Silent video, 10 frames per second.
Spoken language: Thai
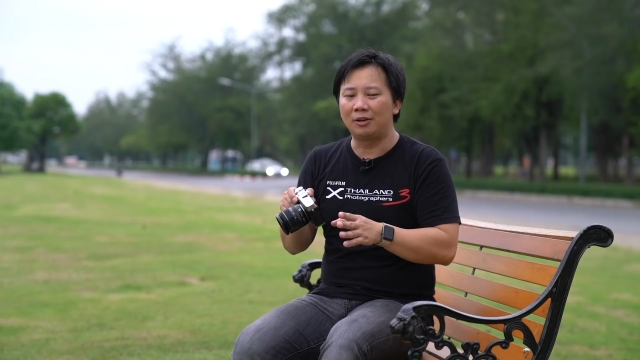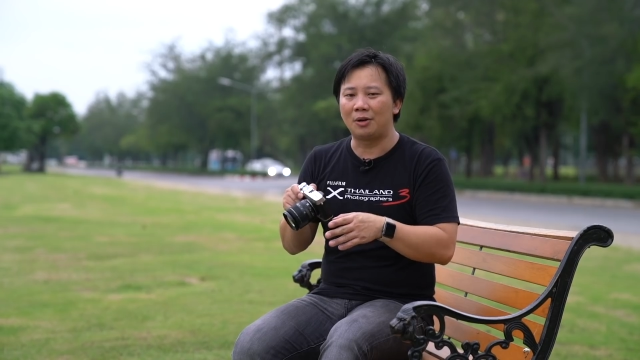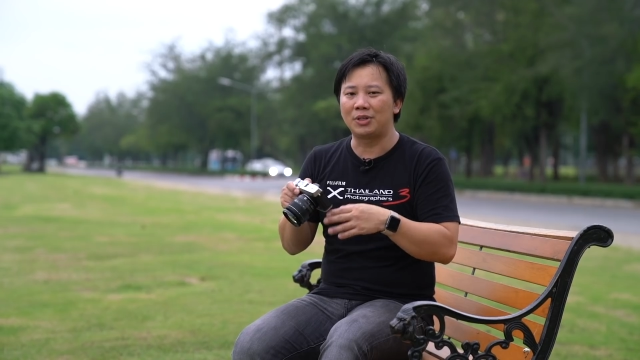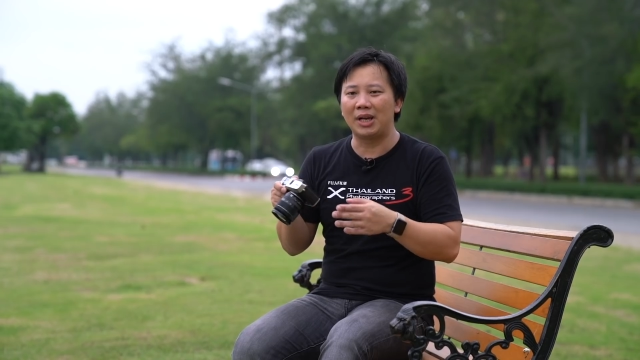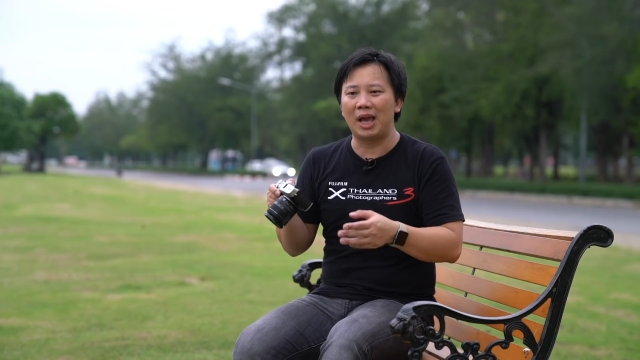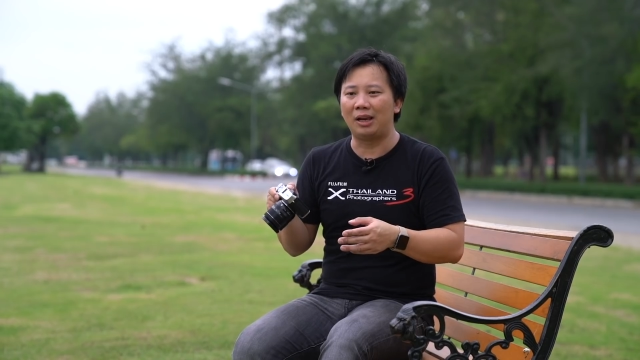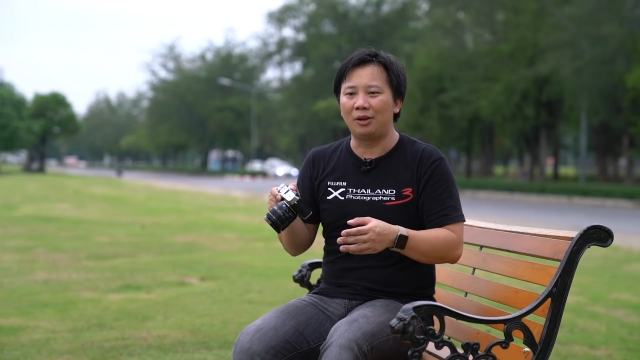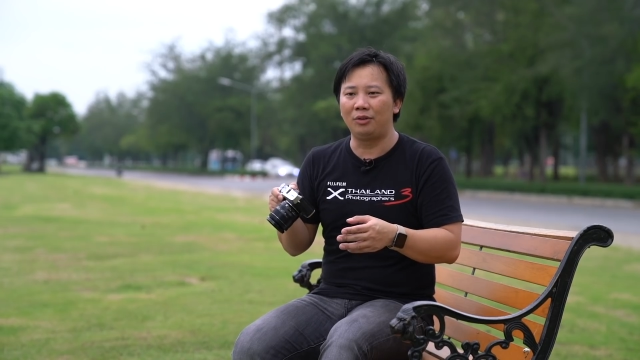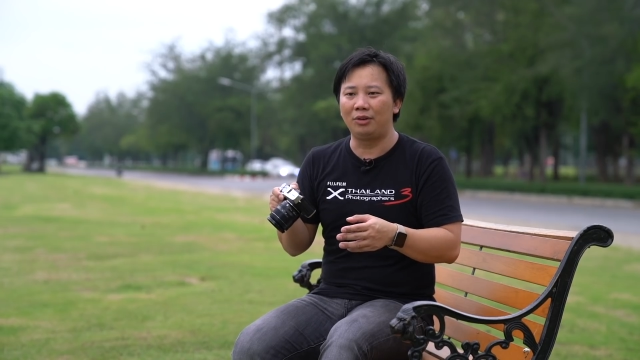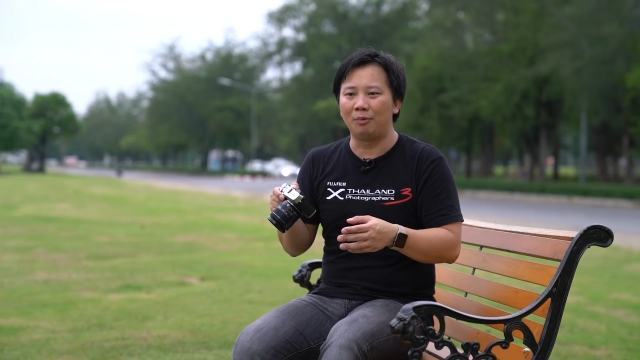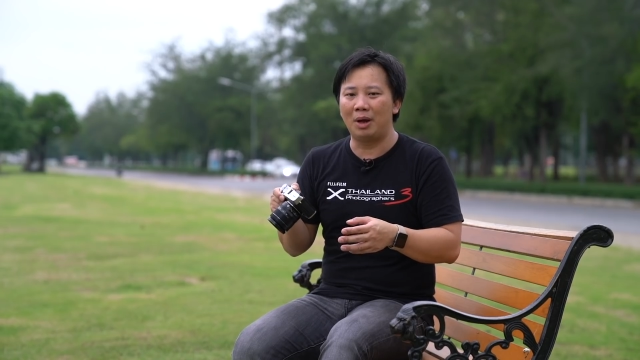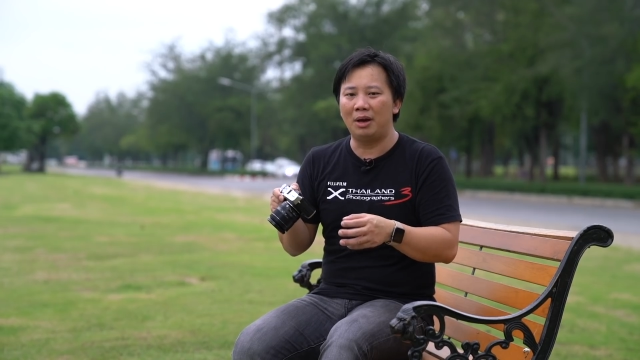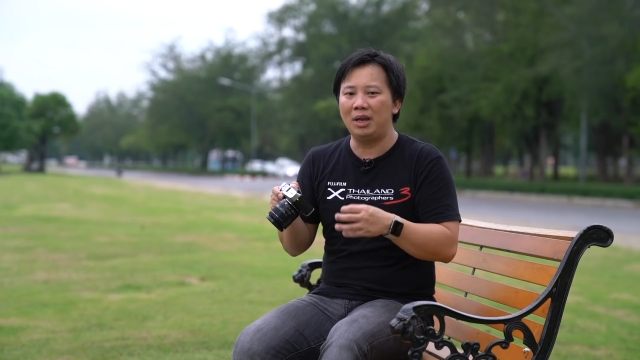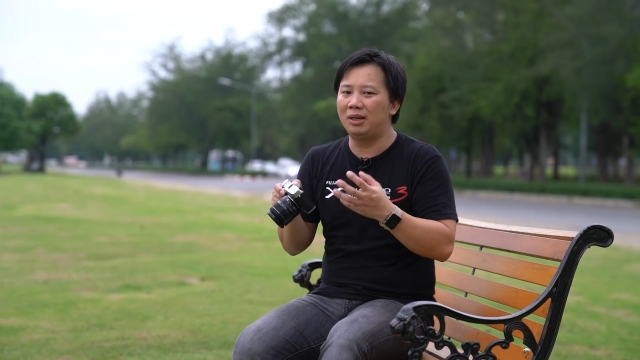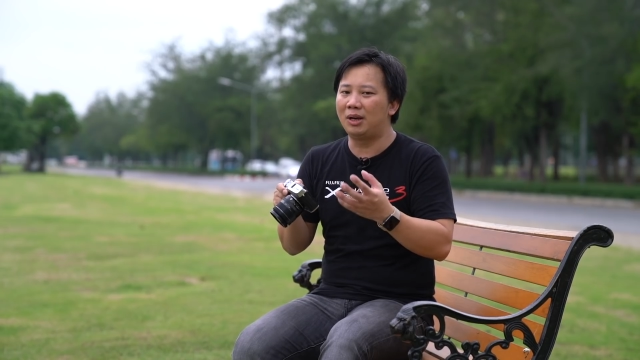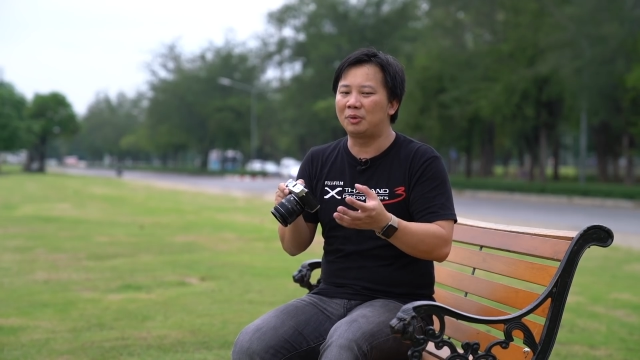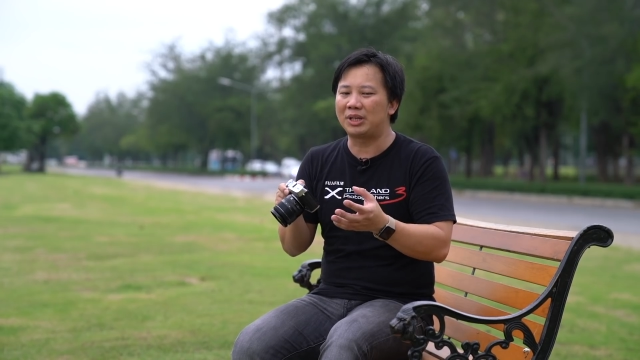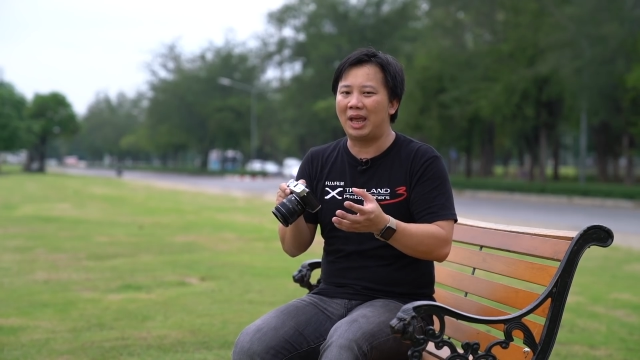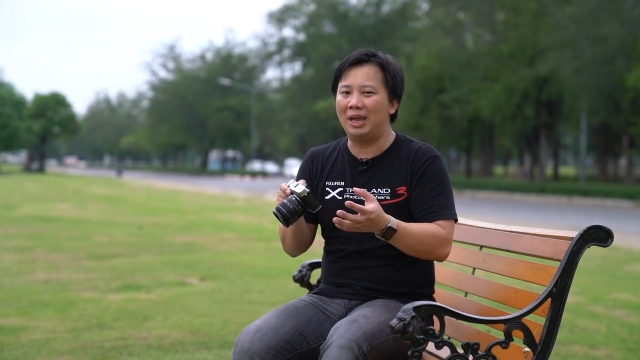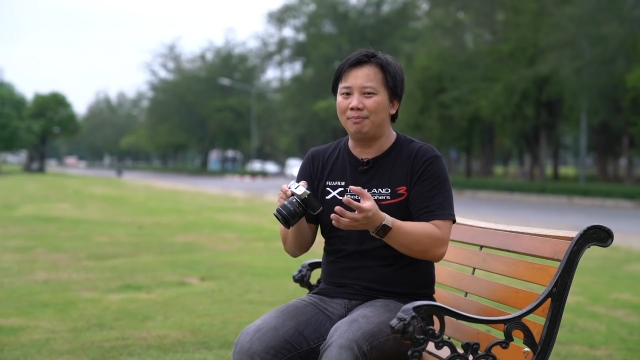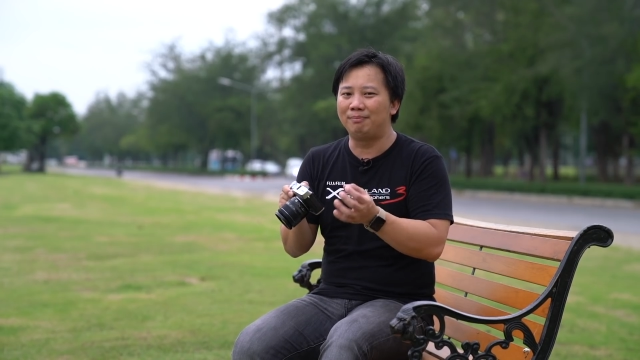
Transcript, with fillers: เราใช้งานแล้วรู้สึกว่า เอ้ย เราใช้